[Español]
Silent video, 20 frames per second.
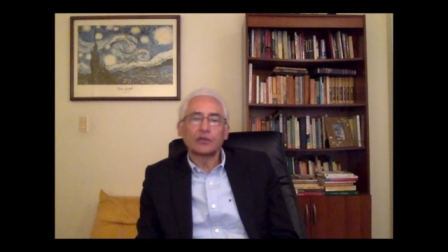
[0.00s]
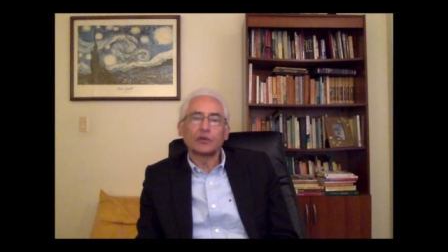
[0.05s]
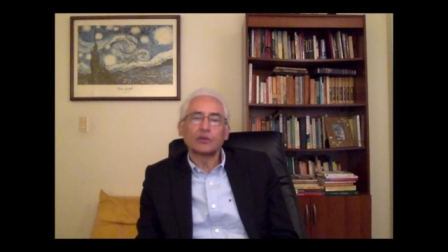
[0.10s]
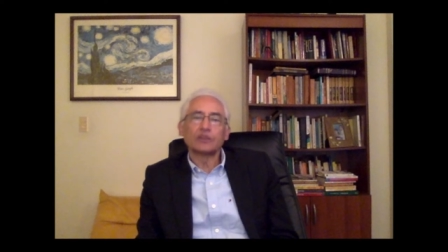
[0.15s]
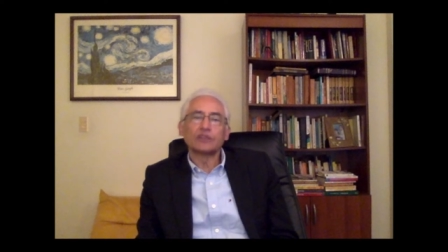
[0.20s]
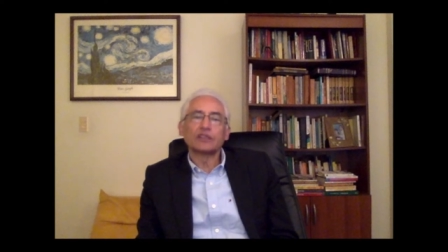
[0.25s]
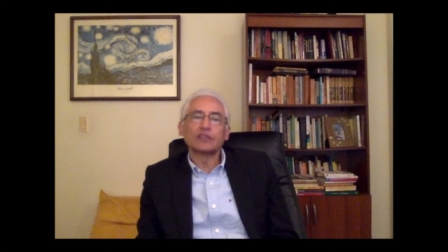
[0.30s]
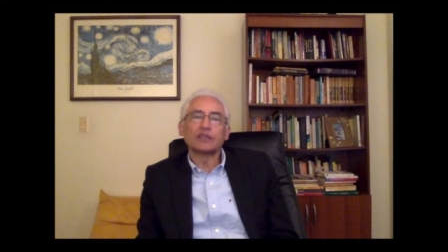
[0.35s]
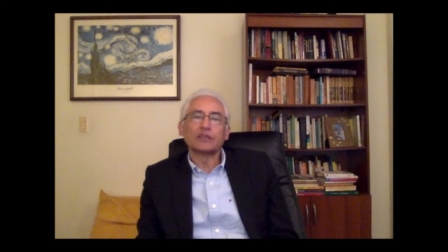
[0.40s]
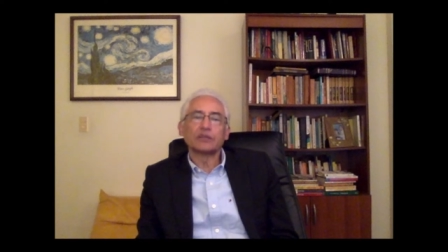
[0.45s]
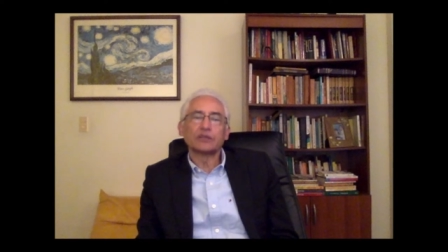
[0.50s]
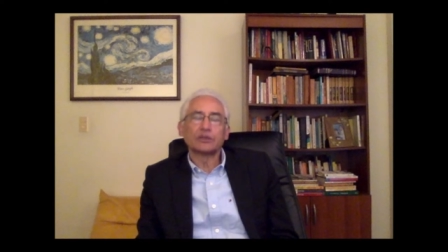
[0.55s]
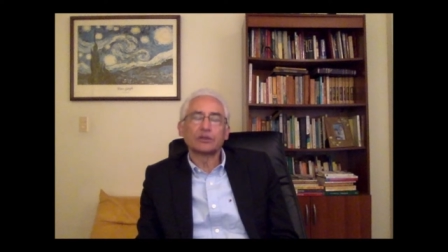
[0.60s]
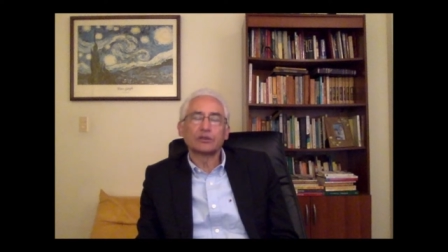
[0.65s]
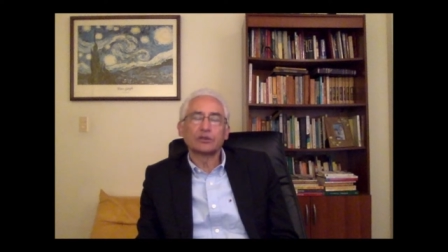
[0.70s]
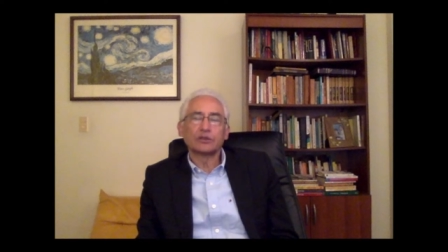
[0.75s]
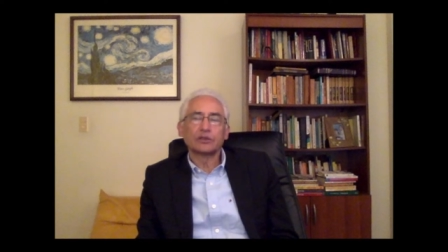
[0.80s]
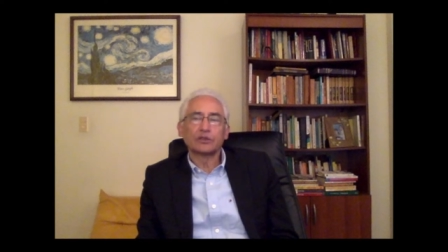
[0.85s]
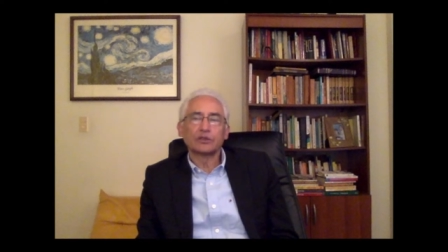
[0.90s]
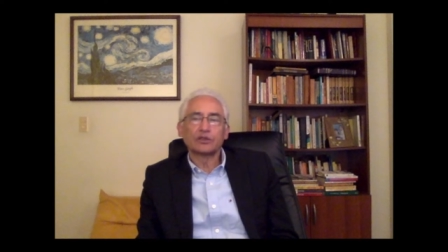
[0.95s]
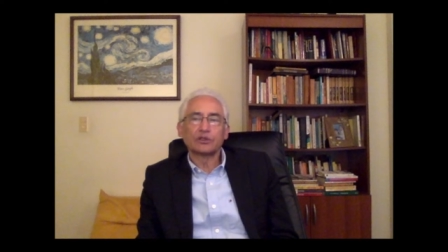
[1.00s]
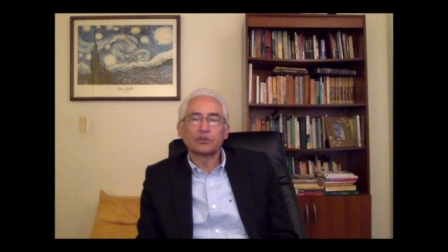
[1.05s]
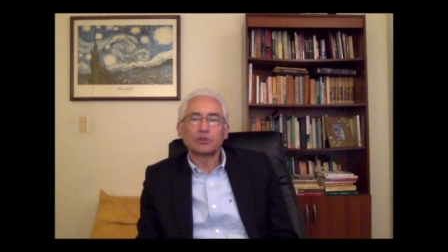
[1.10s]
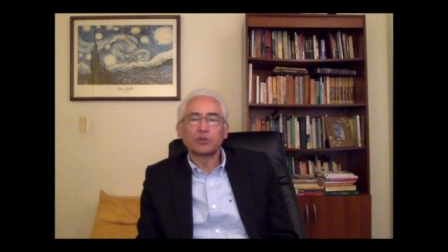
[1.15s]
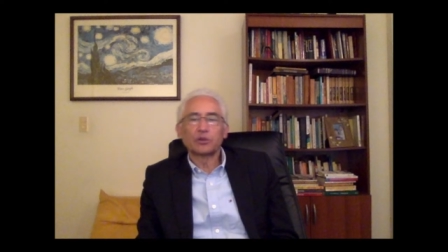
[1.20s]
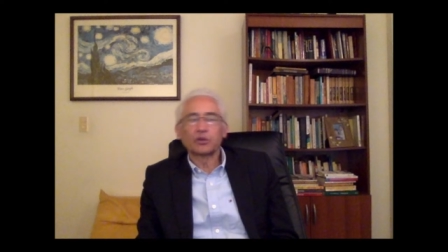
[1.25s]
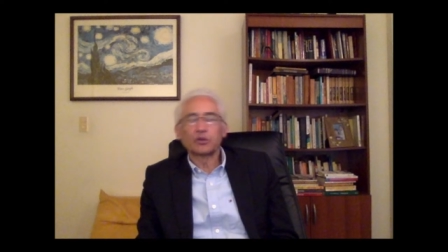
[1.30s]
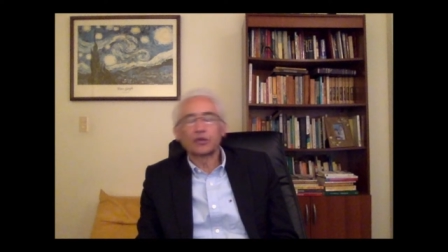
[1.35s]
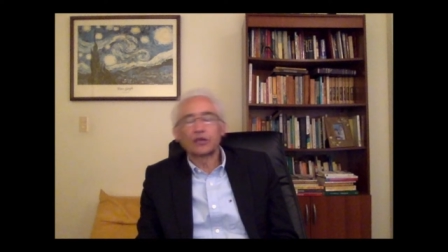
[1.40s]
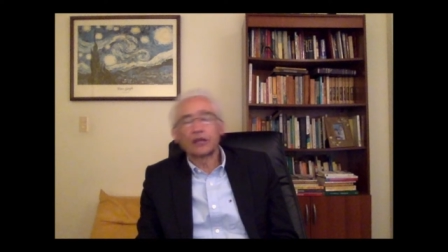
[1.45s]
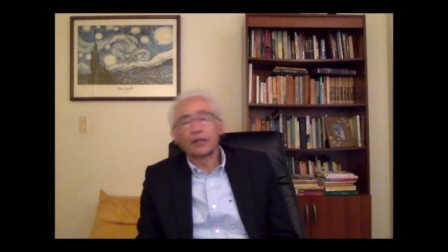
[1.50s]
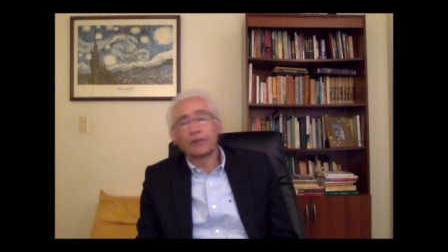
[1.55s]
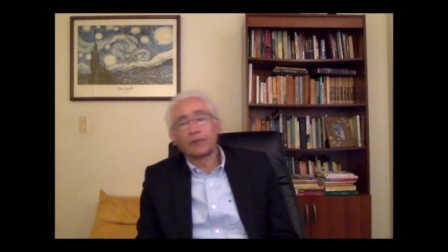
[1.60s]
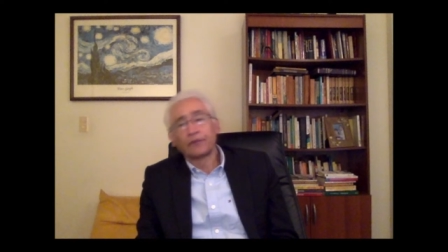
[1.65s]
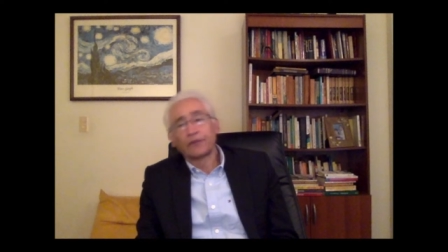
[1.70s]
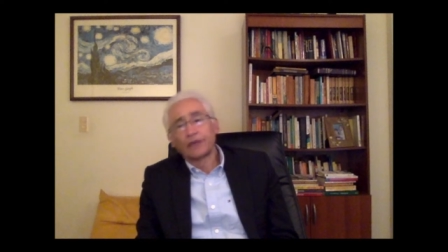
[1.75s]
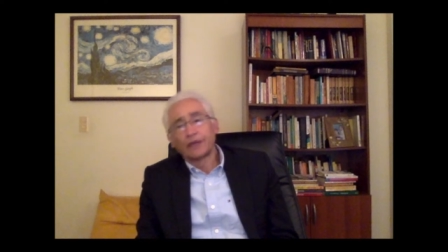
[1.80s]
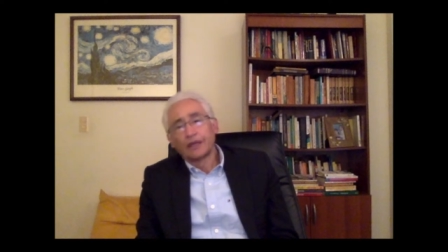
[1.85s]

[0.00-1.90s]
Universidad Minuto de Dios en Bogotá.